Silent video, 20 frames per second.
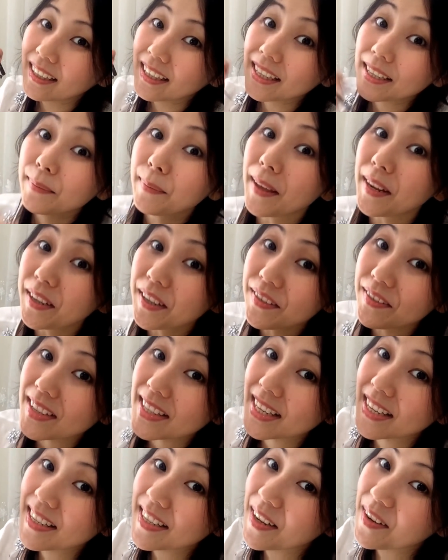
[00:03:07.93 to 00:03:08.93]
Espero que
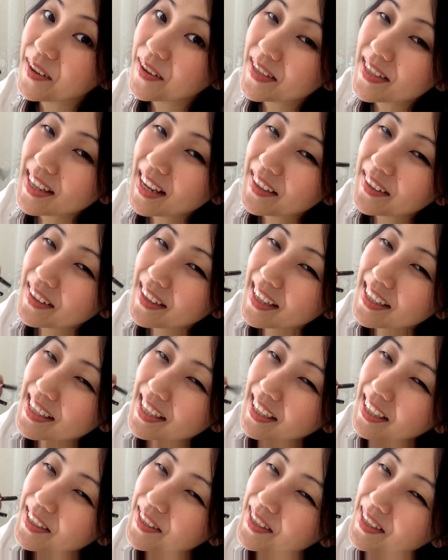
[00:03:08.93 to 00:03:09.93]
vocês tenham gostado da
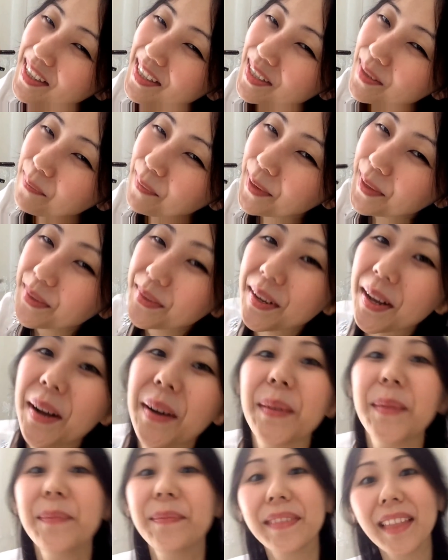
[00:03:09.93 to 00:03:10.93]
dica de hoje, pessoal.
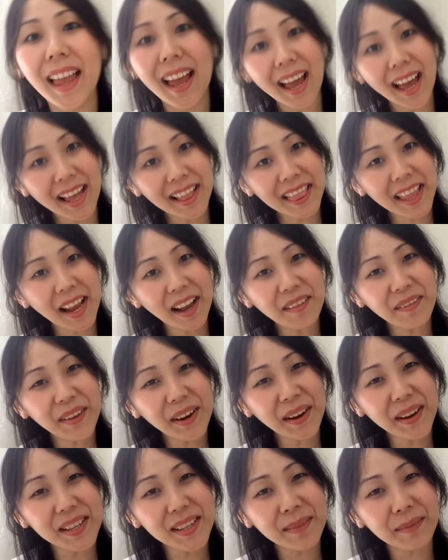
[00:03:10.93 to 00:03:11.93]
Até a
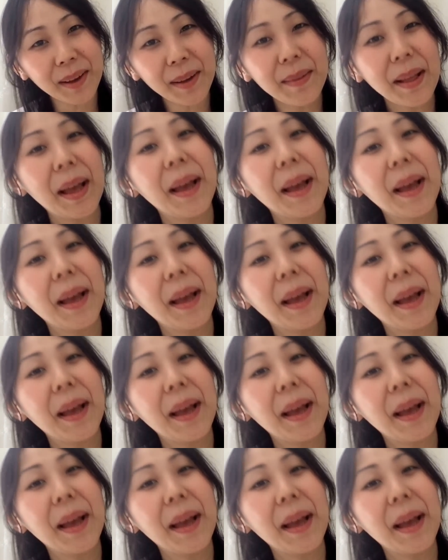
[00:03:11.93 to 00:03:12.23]
próxima.